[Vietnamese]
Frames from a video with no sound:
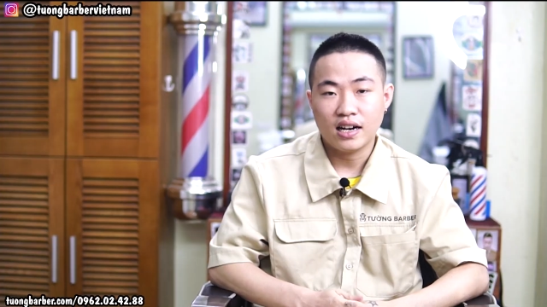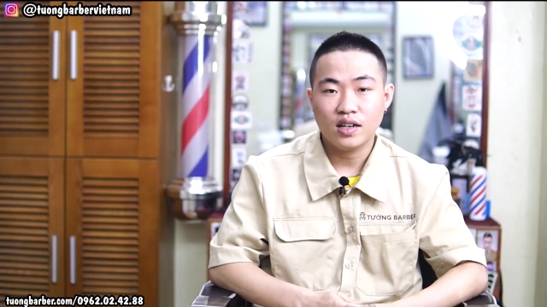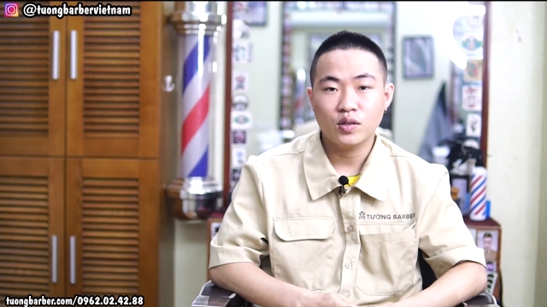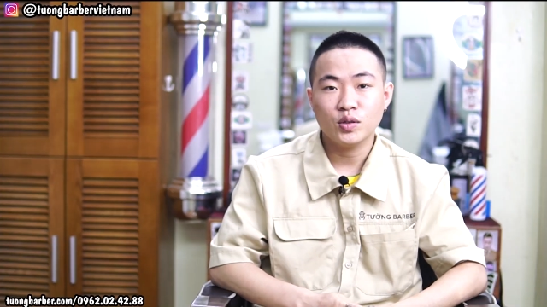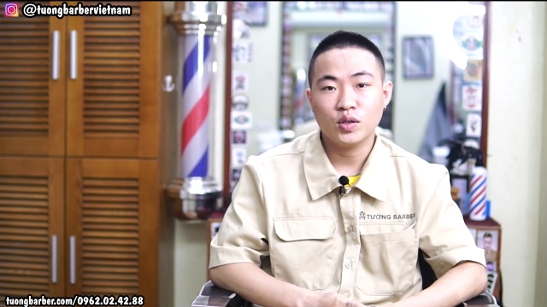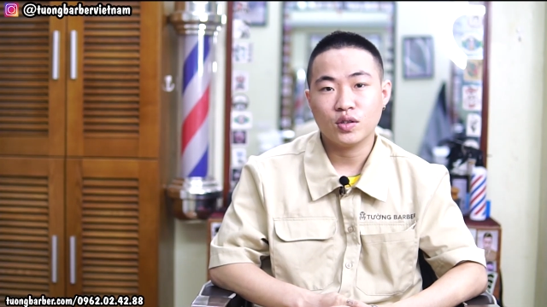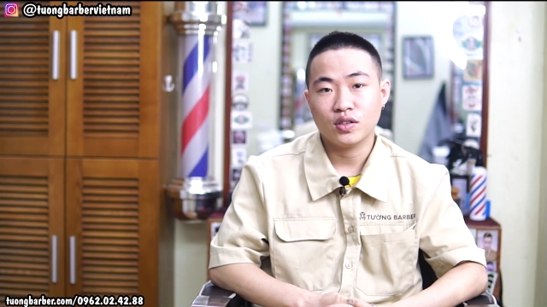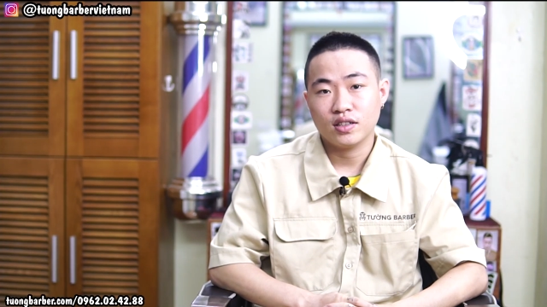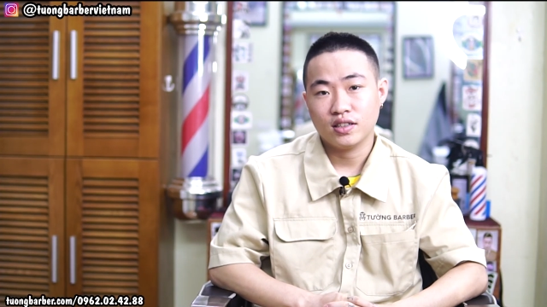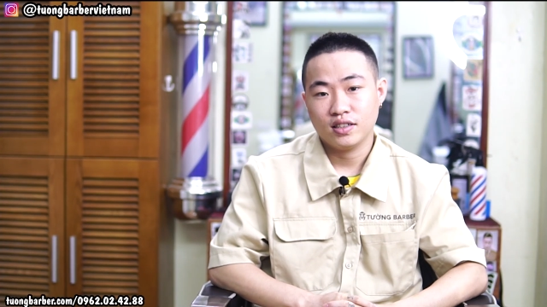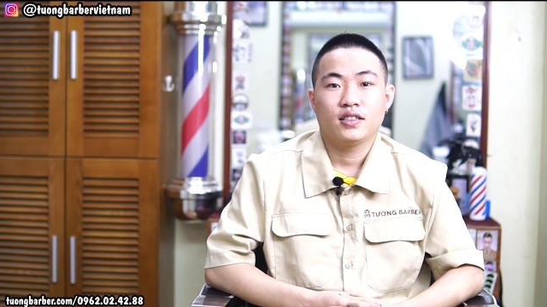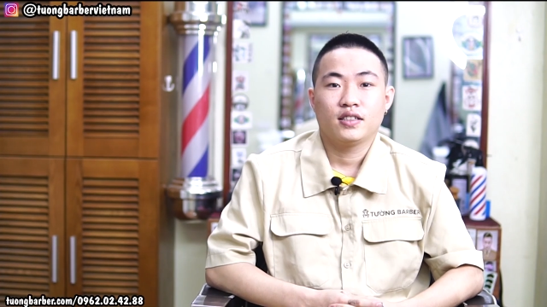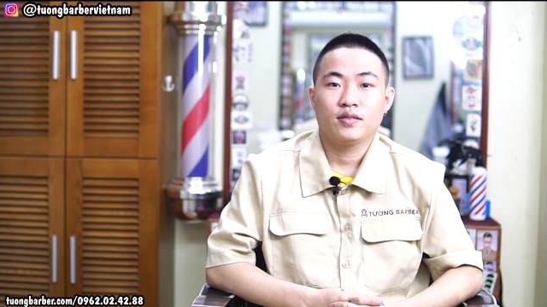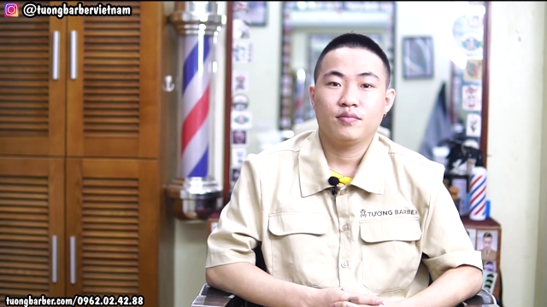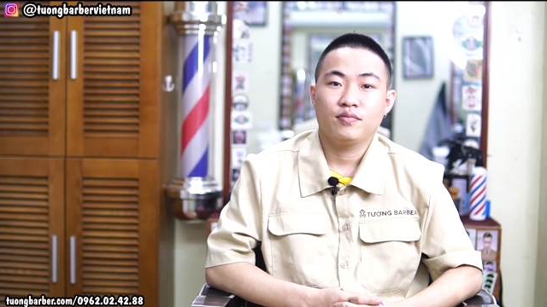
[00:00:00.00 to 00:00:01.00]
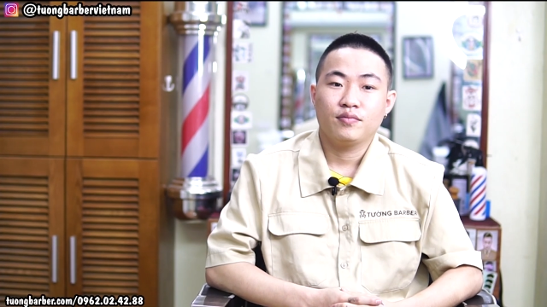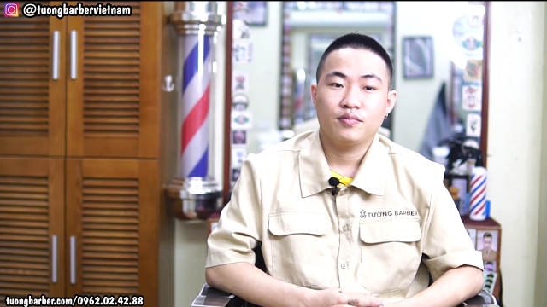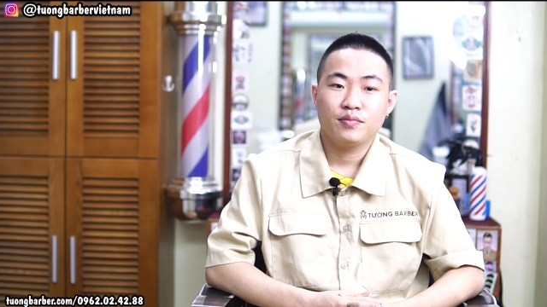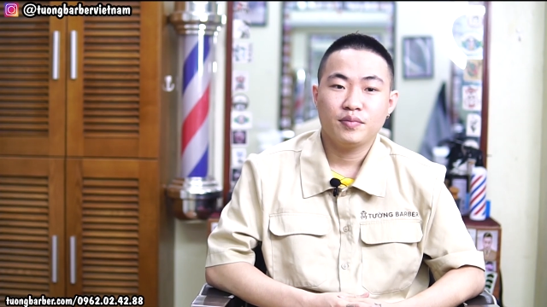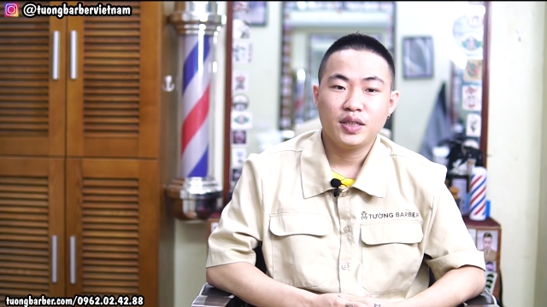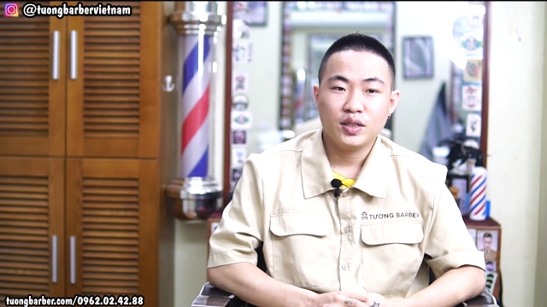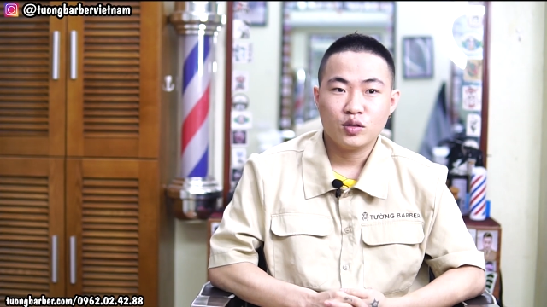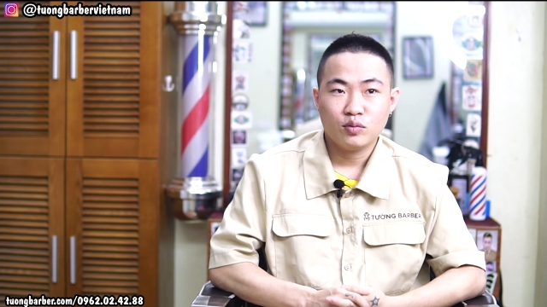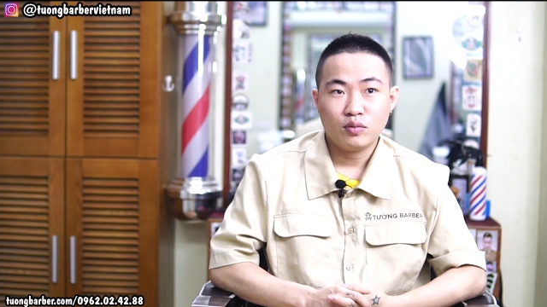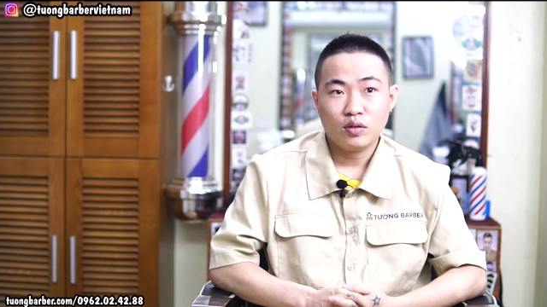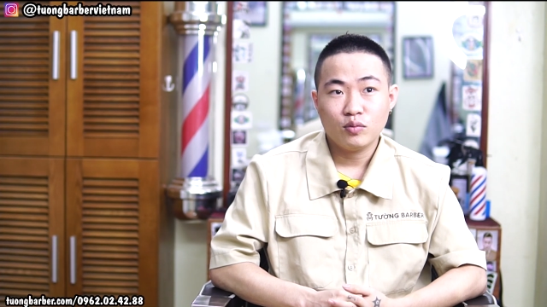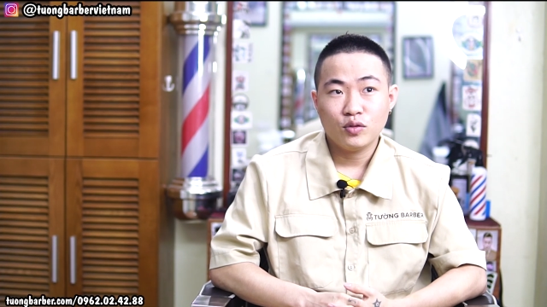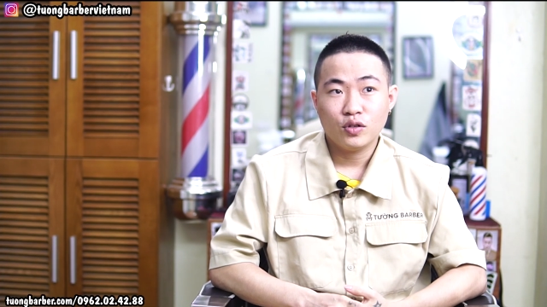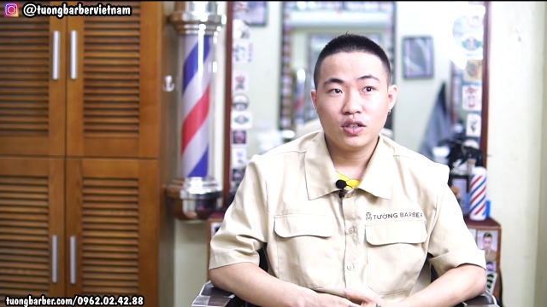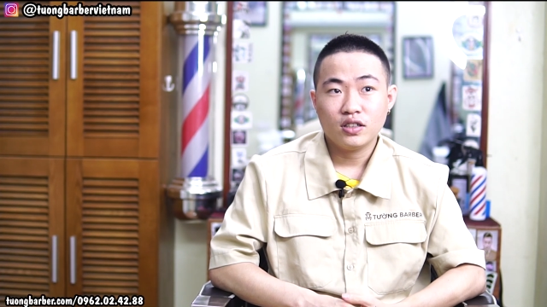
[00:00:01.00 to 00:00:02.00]
lâu rồi Mình cũng
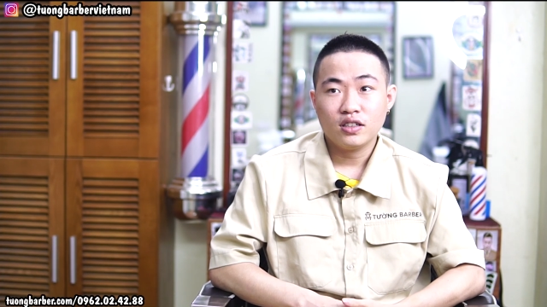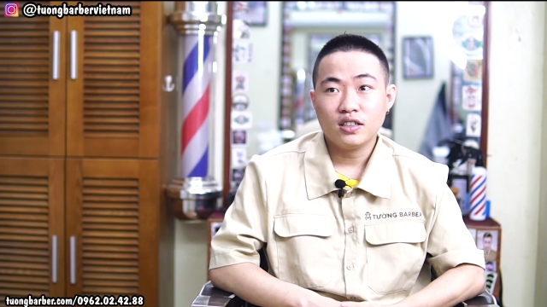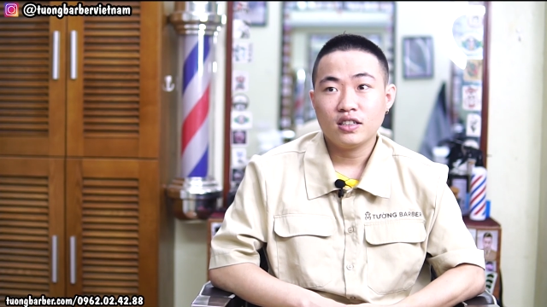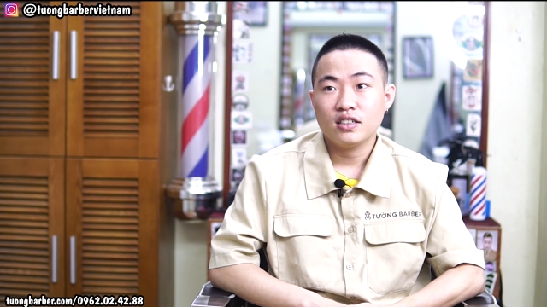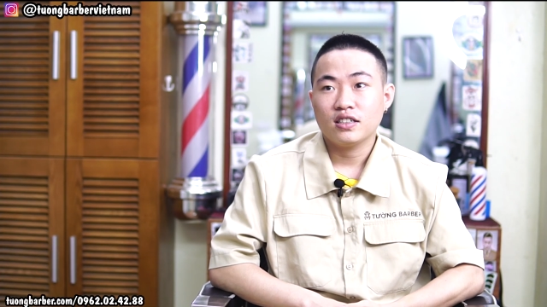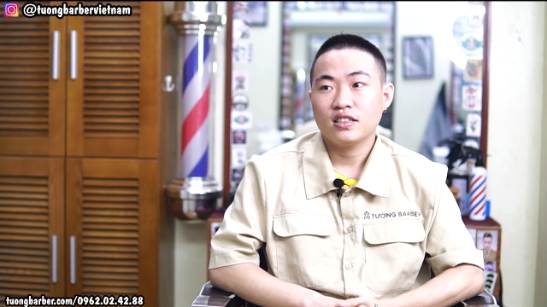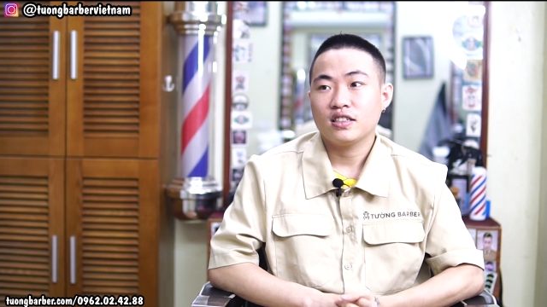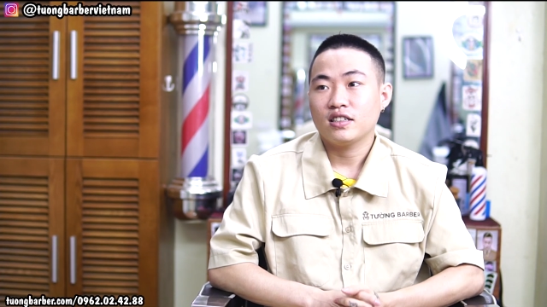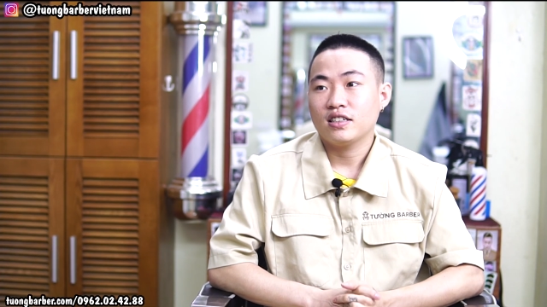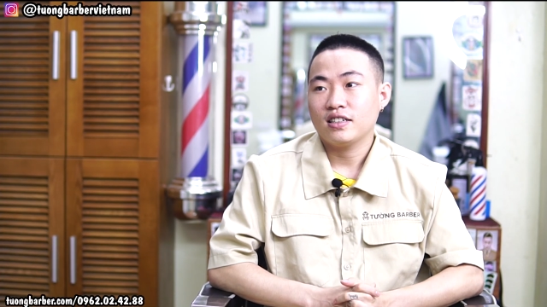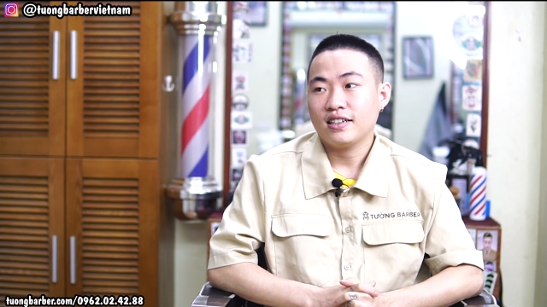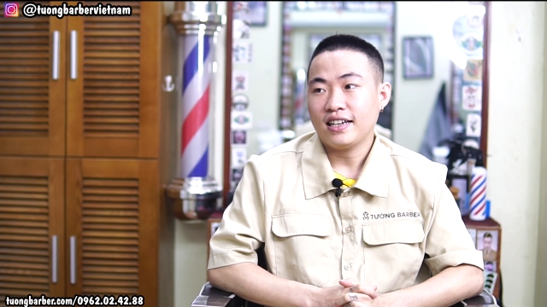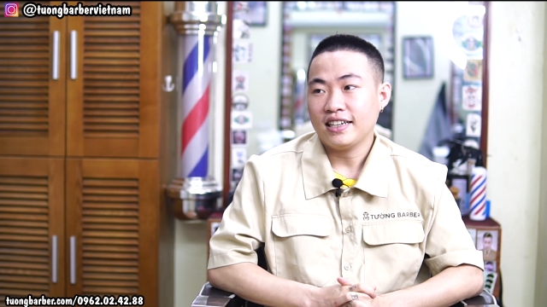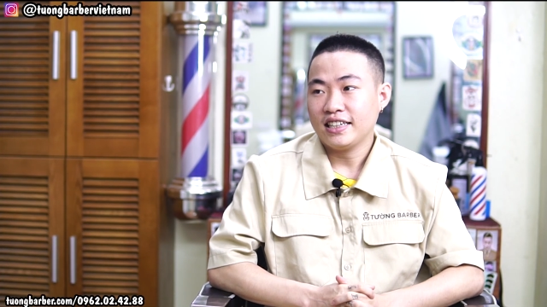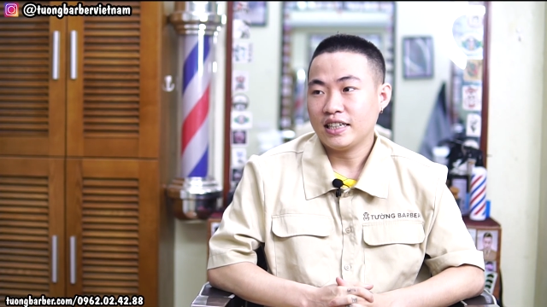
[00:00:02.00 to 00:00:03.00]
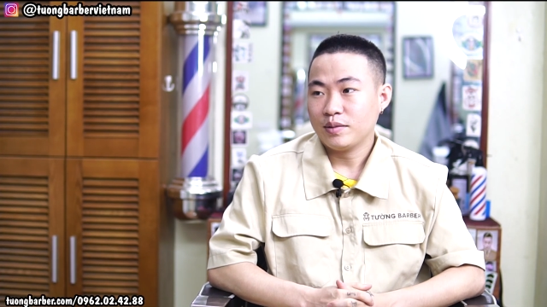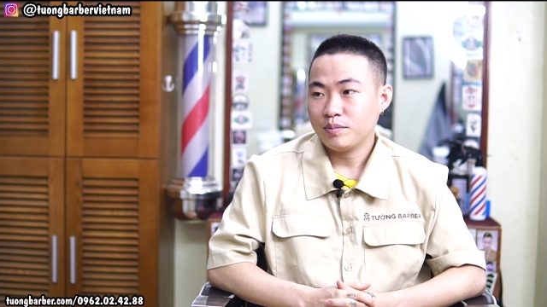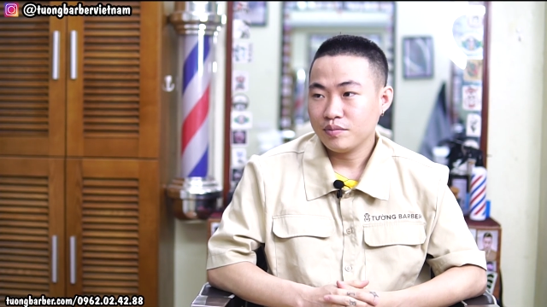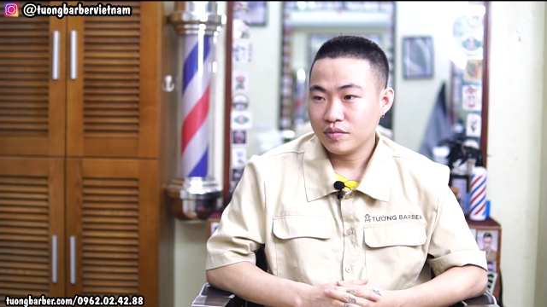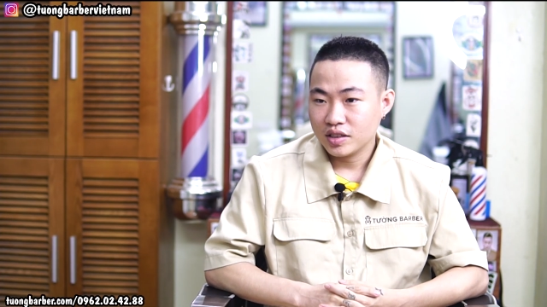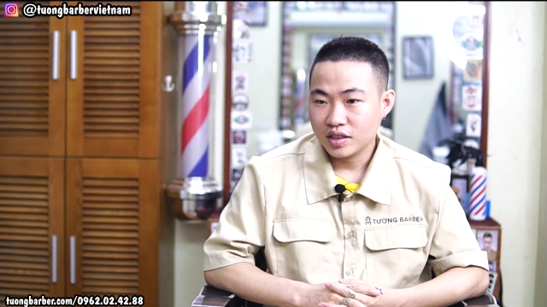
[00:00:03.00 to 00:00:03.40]
mong muốn à, anh em